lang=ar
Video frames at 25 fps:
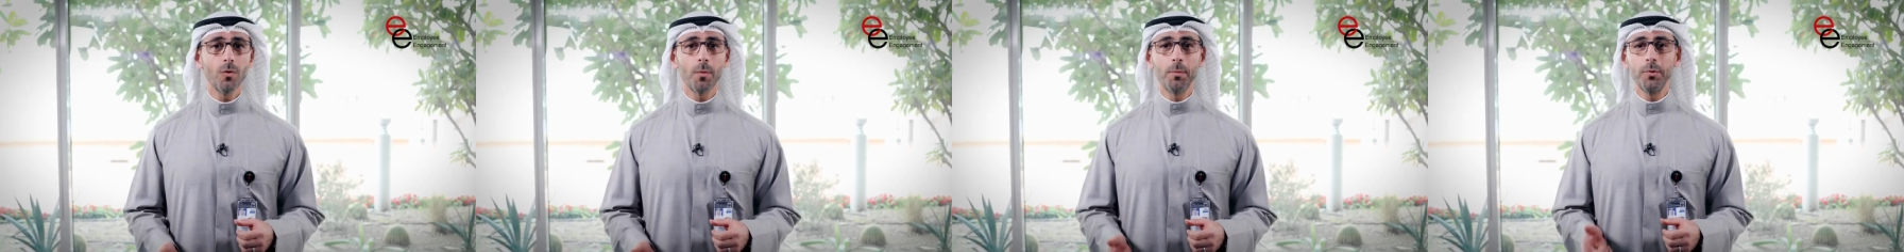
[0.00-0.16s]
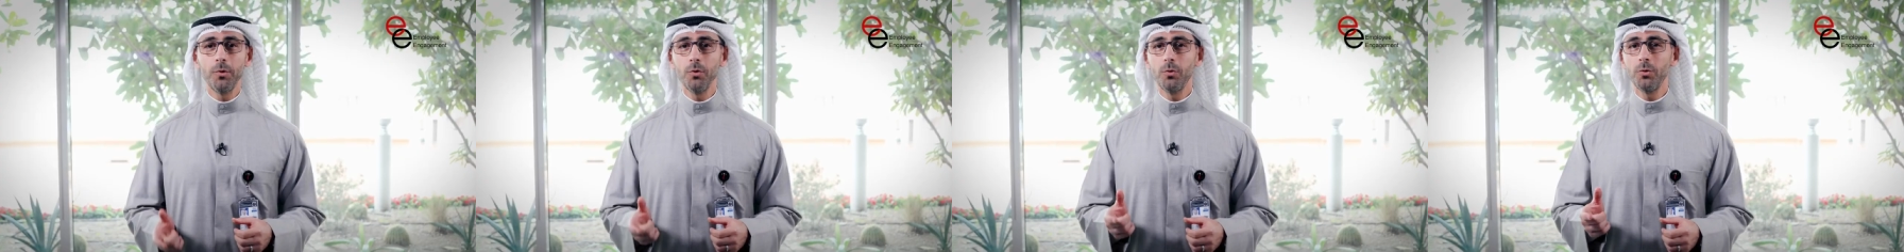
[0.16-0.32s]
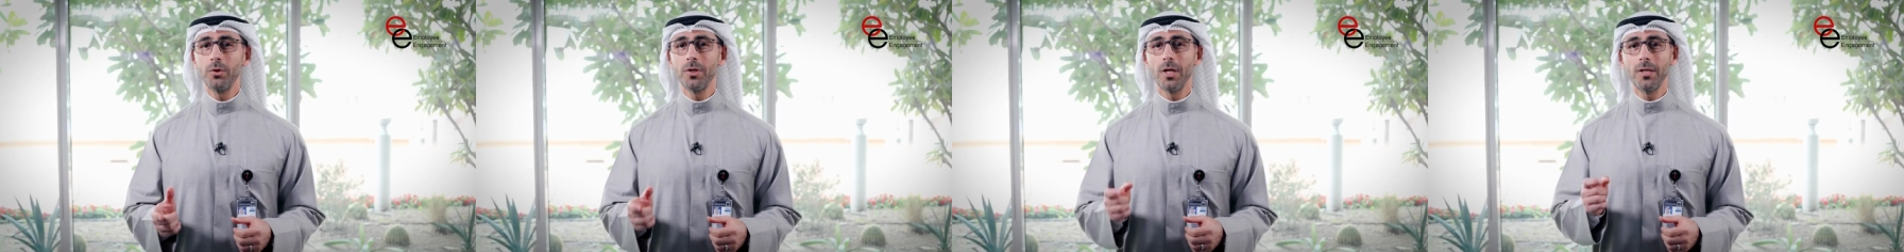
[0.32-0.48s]

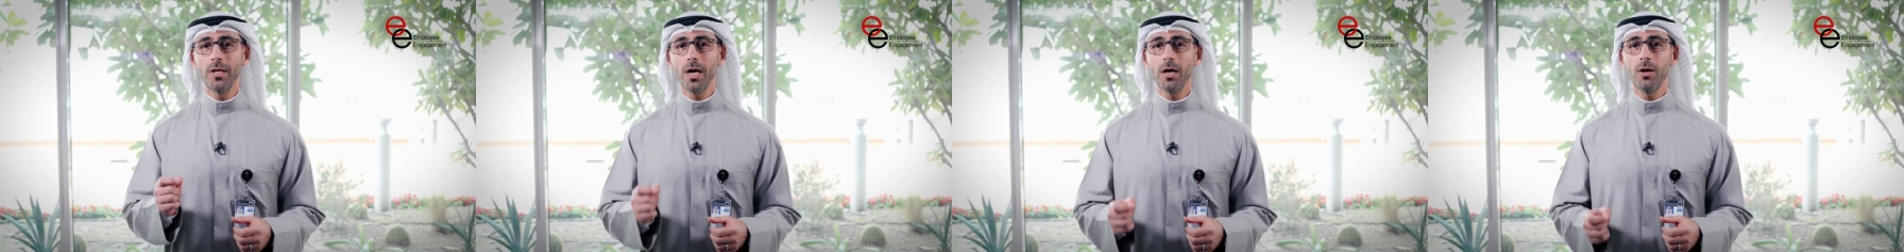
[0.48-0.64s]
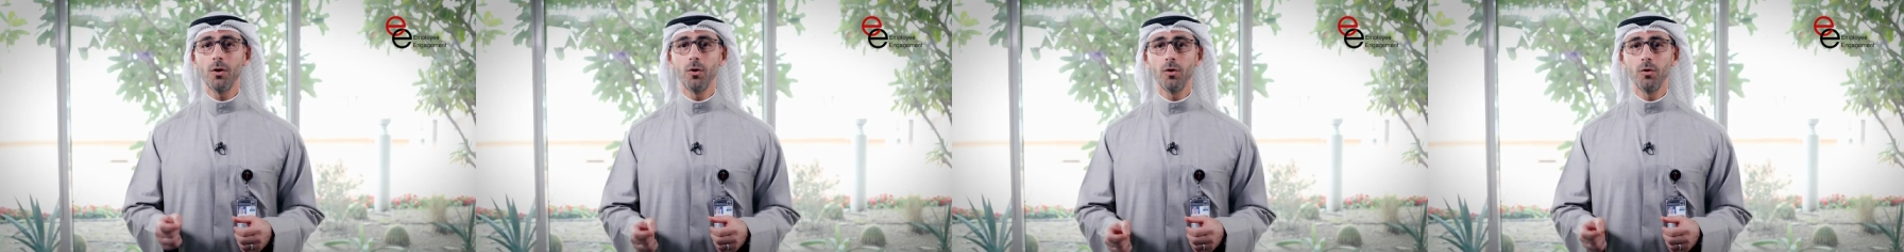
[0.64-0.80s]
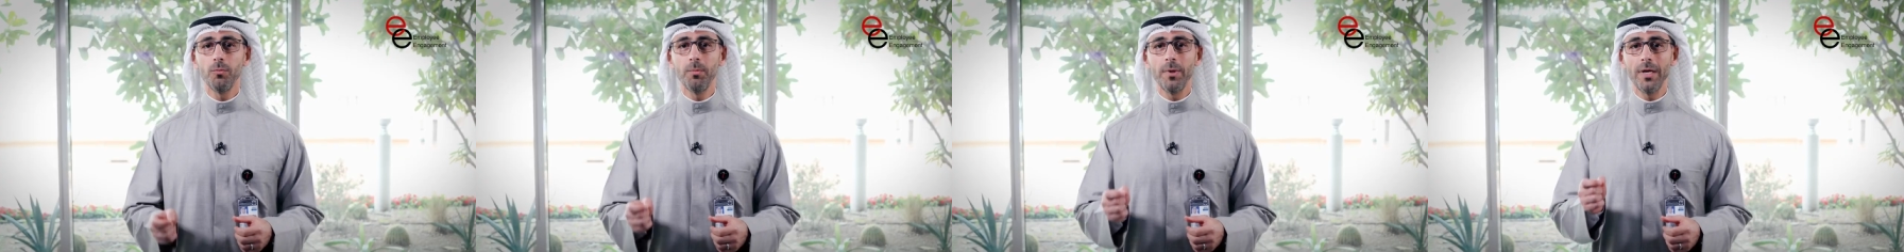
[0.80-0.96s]
وبدون
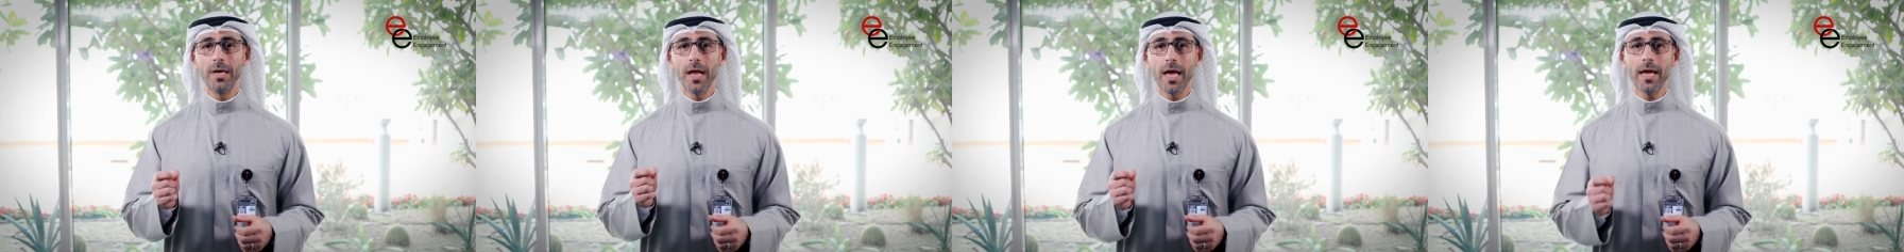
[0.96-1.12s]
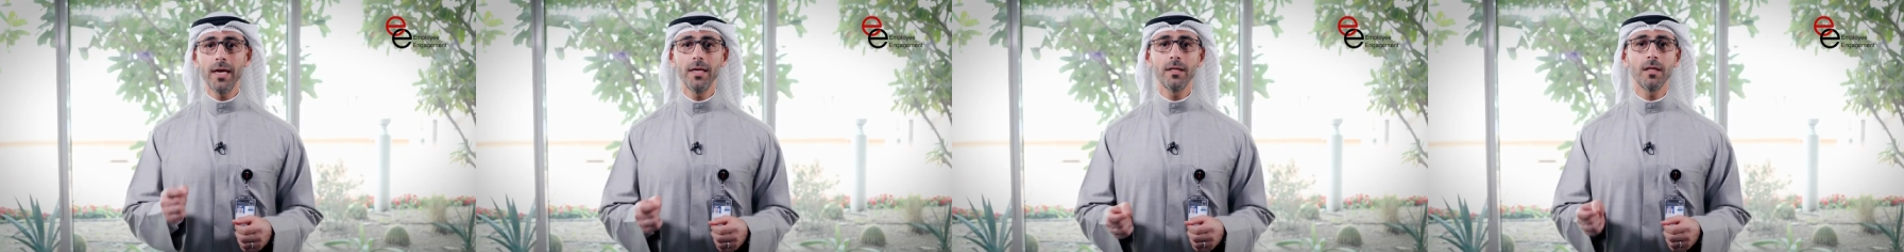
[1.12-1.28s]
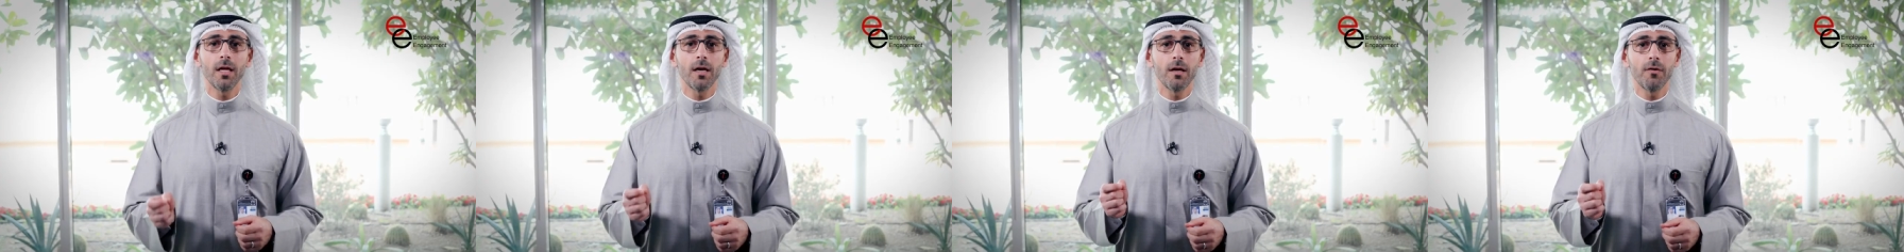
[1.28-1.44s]
تدخل من
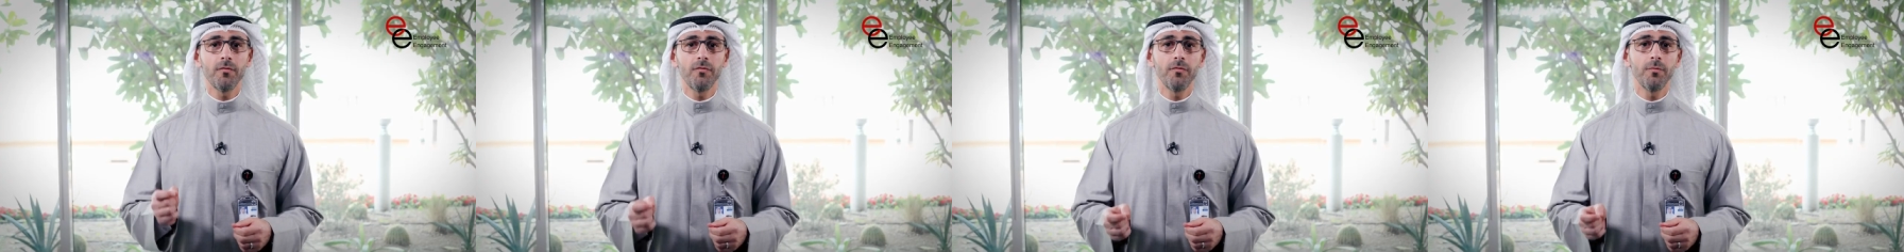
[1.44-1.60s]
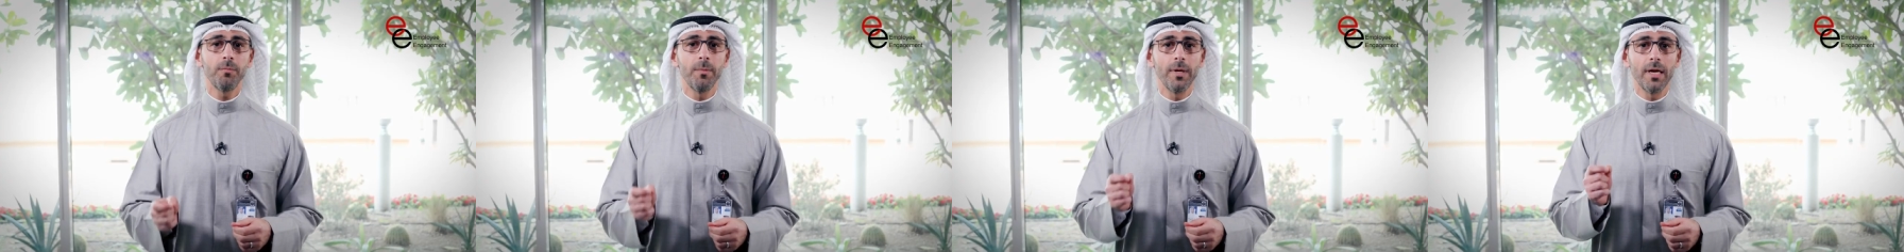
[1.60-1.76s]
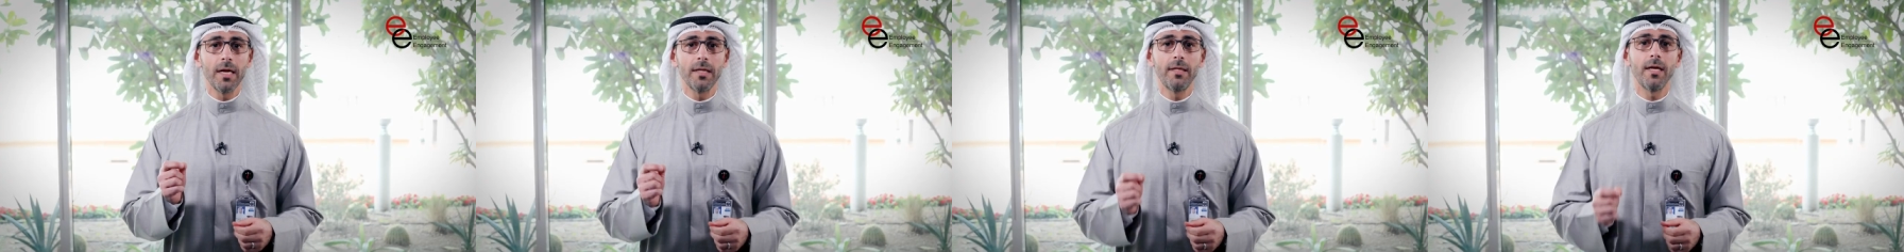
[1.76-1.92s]
أي
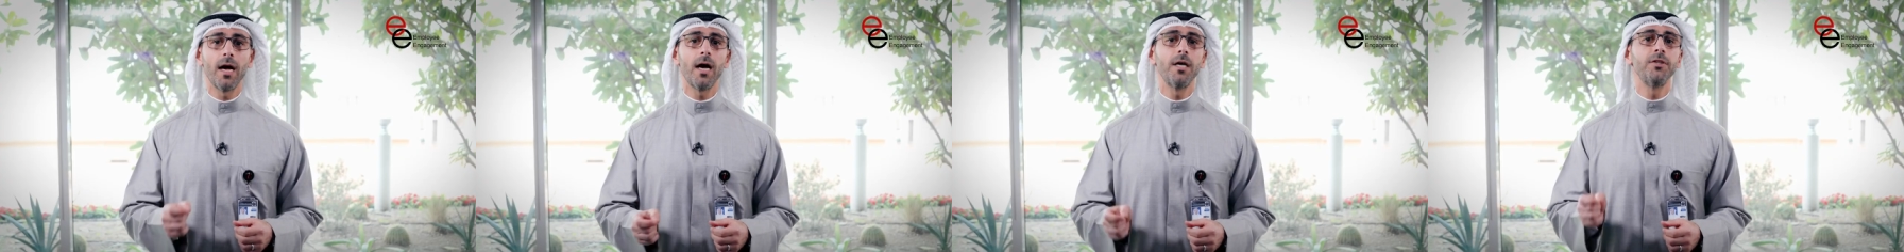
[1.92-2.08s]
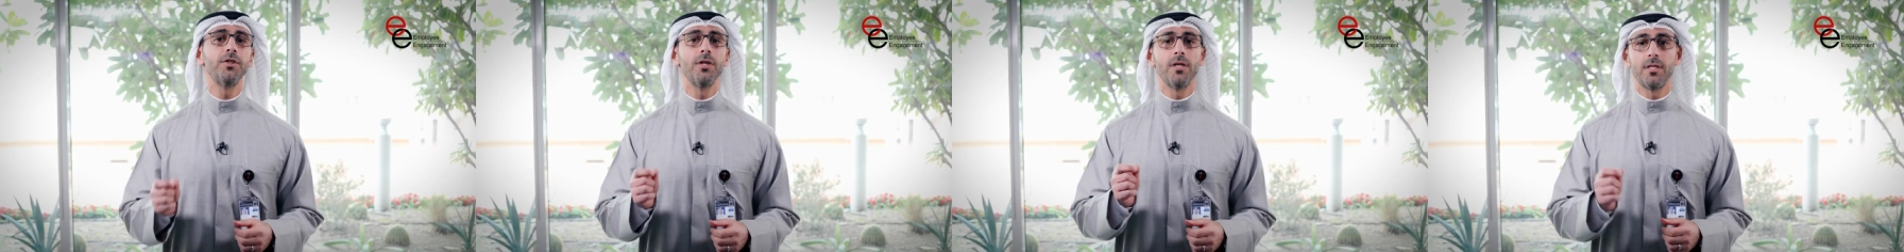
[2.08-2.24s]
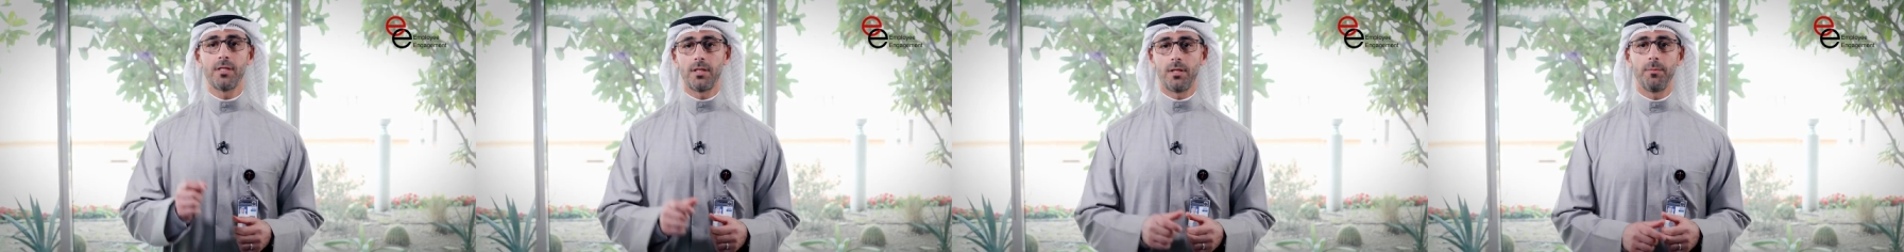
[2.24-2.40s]
طرف
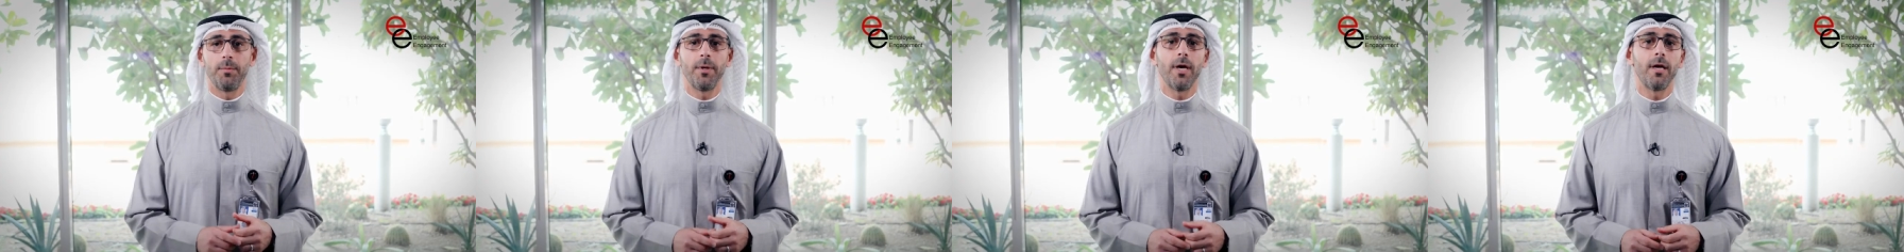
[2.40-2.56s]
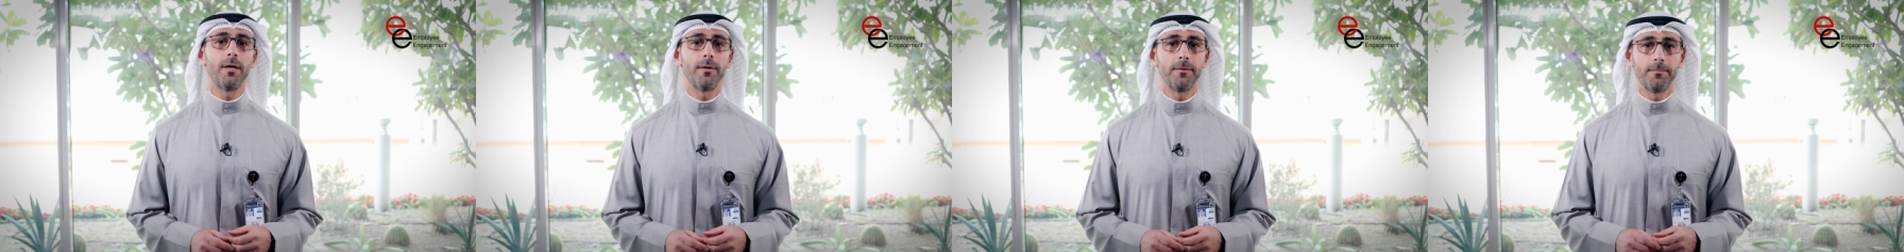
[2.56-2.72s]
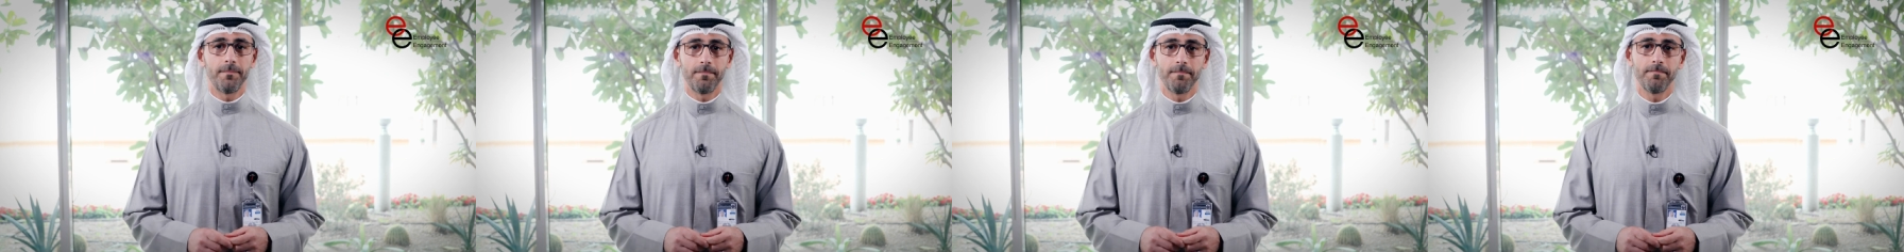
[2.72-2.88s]
بنتائج
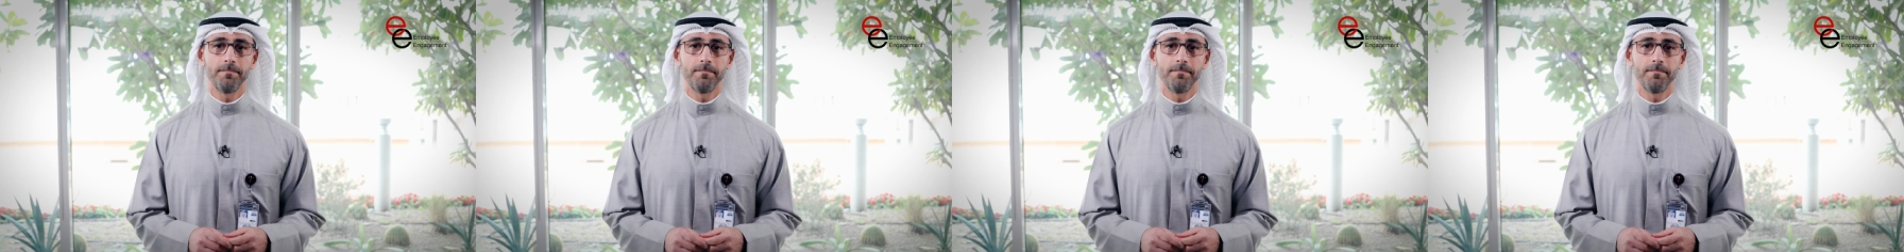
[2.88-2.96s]
الاستبيان